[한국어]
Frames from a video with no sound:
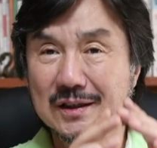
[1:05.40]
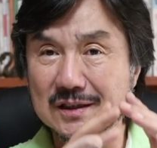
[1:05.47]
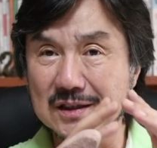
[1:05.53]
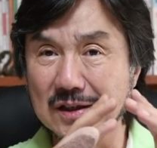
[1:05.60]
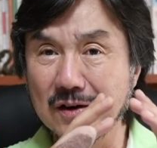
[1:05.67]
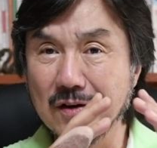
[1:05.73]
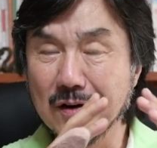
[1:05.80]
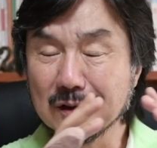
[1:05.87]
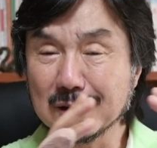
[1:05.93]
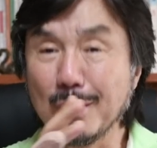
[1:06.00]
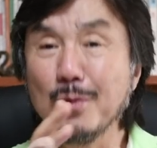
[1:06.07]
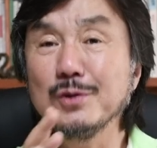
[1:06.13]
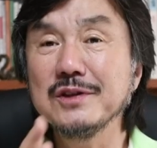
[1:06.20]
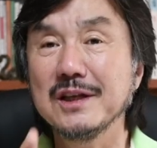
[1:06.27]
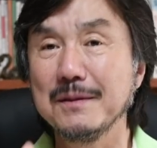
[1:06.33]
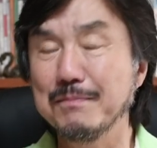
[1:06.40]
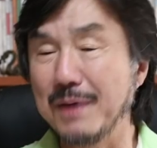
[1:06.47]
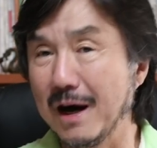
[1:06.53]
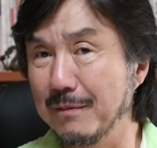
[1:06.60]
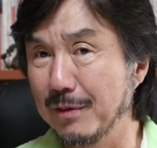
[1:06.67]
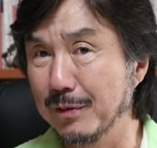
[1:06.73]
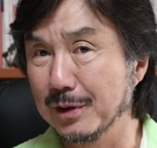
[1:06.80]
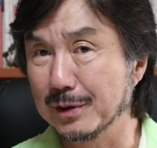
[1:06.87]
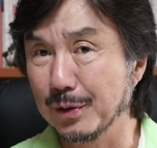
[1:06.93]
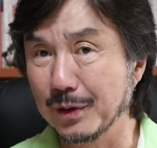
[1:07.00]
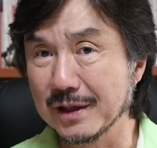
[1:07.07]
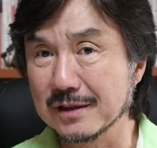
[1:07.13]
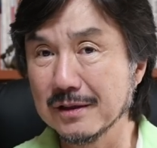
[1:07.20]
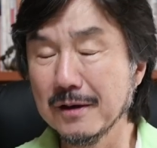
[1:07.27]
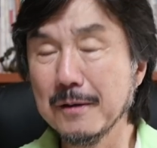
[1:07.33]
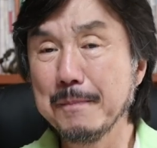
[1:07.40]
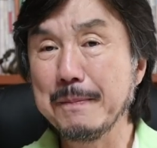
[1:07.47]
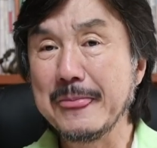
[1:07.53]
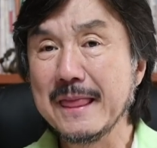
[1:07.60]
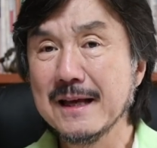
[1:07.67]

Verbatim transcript: 정통적인 방법을 통해서